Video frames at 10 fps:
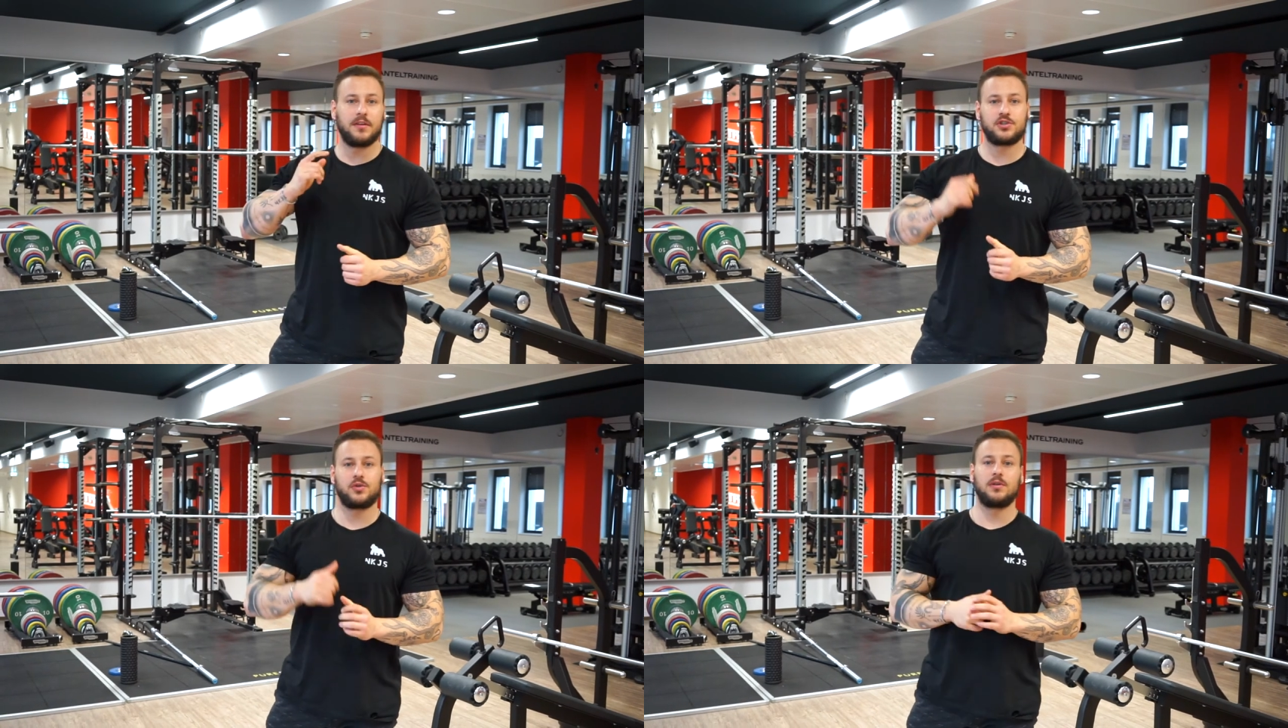
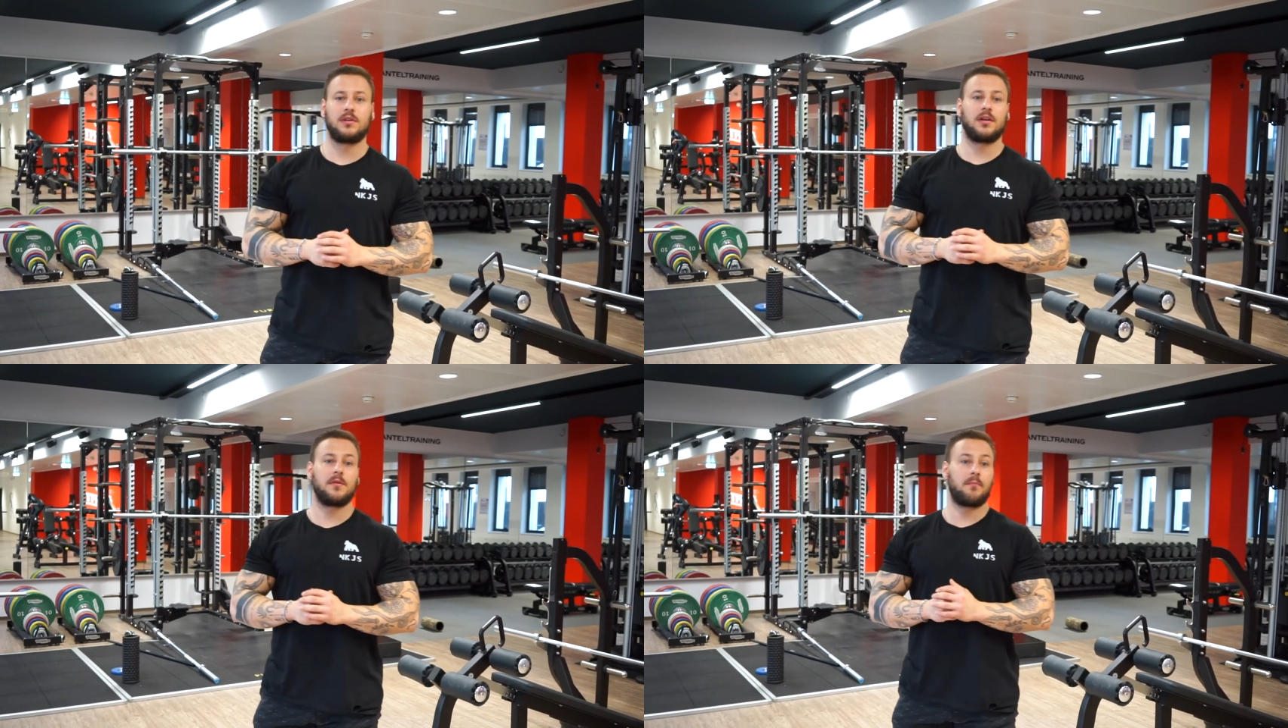wie
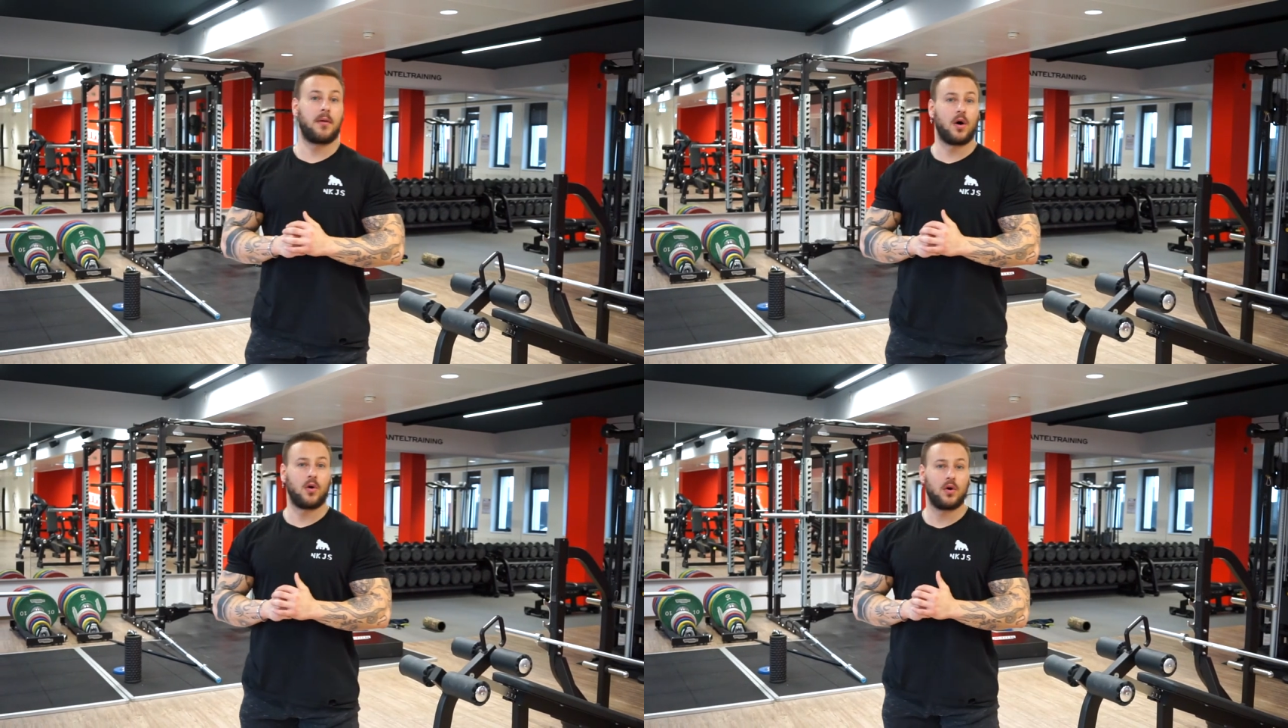Schultern,
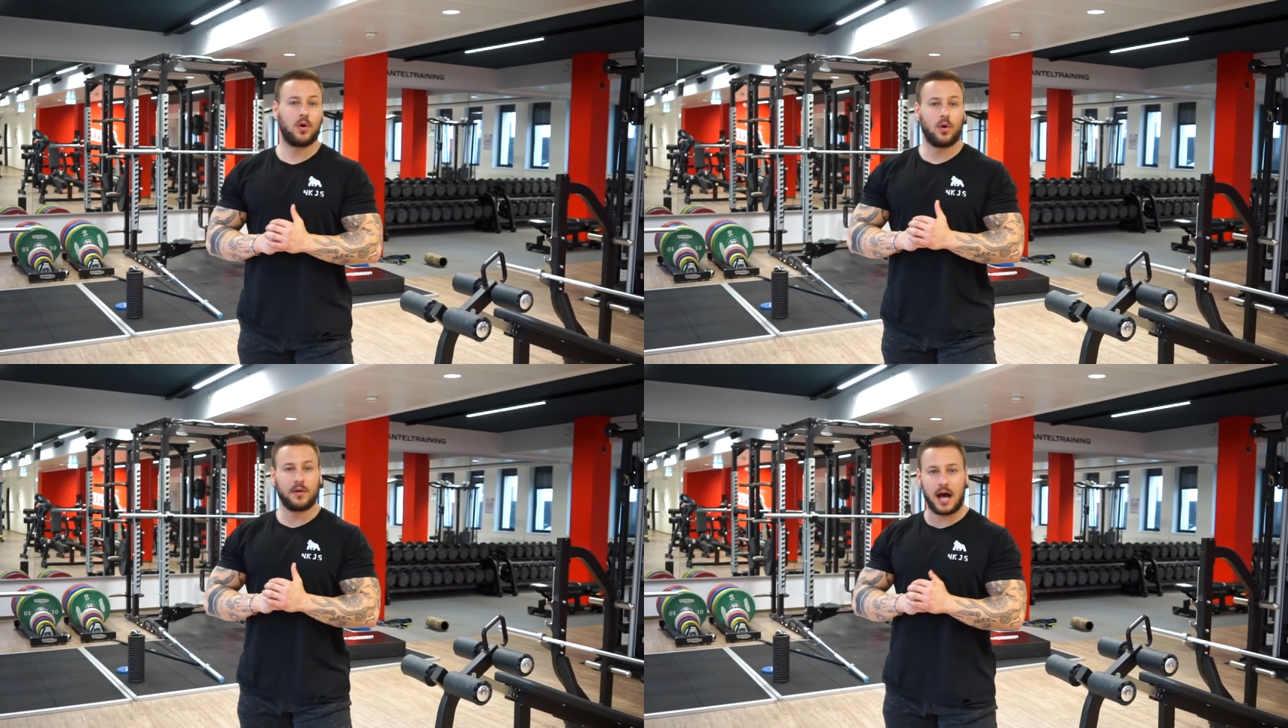
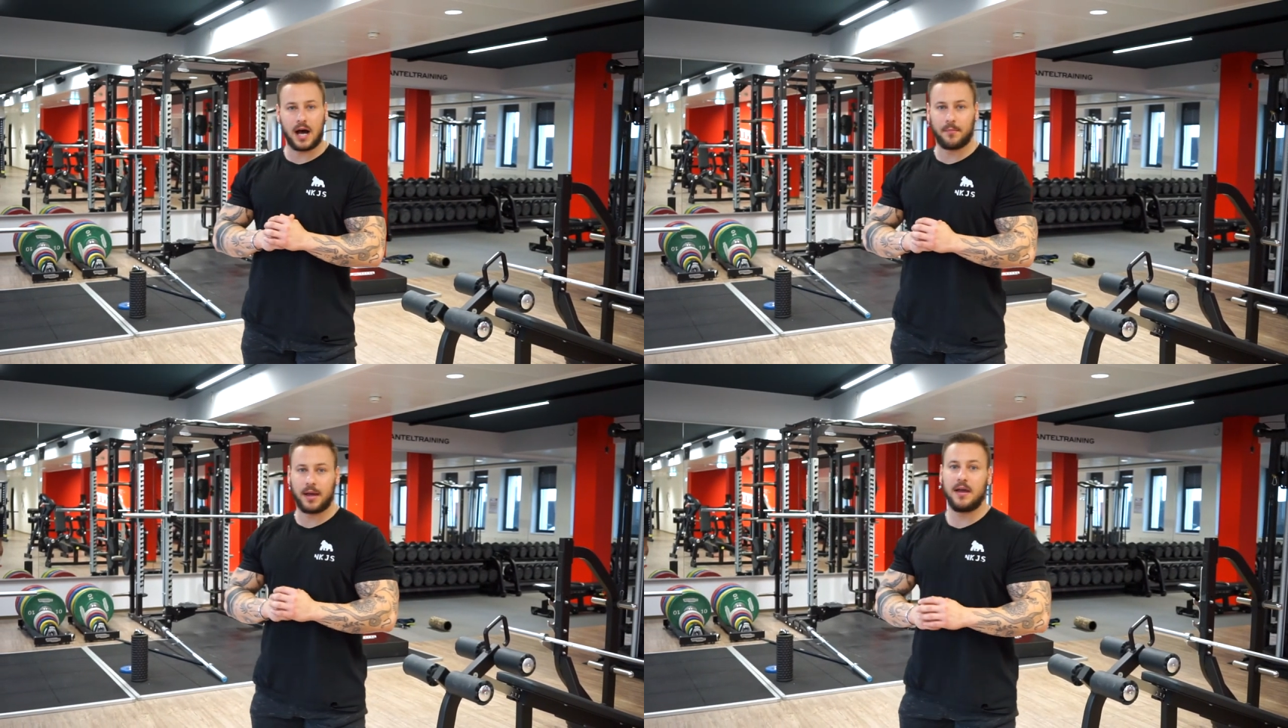Bauch oder
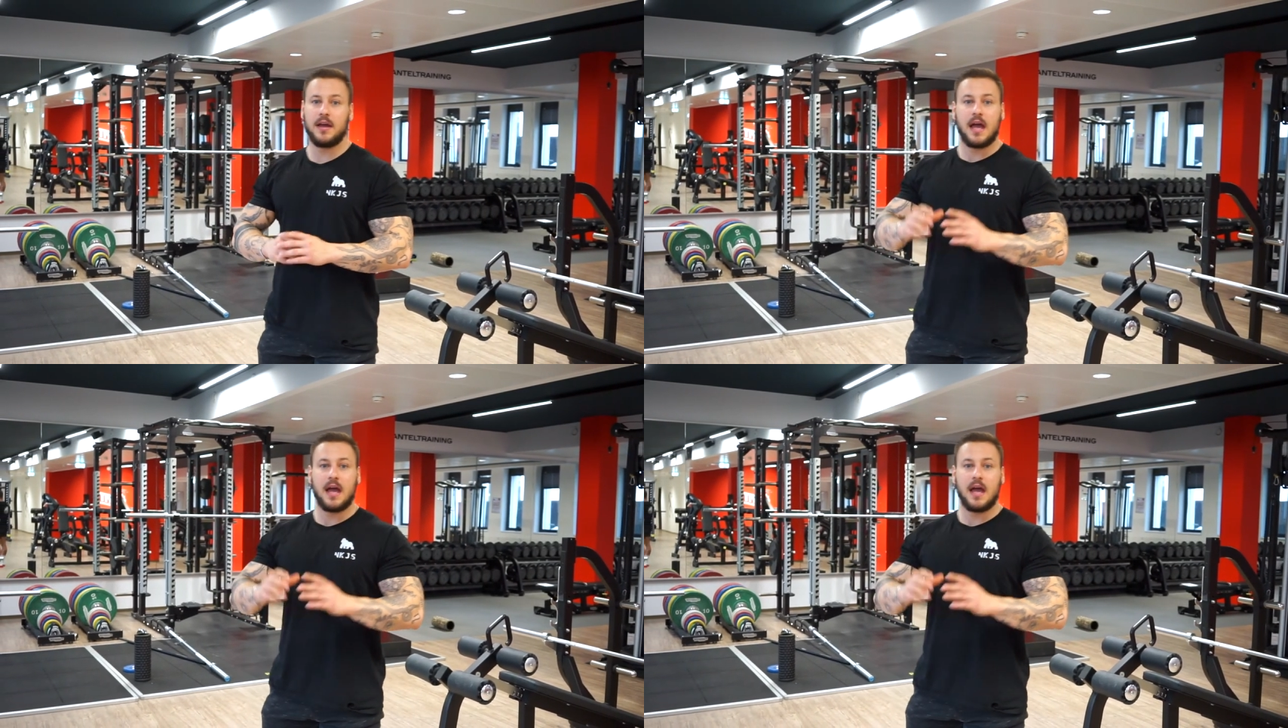Arme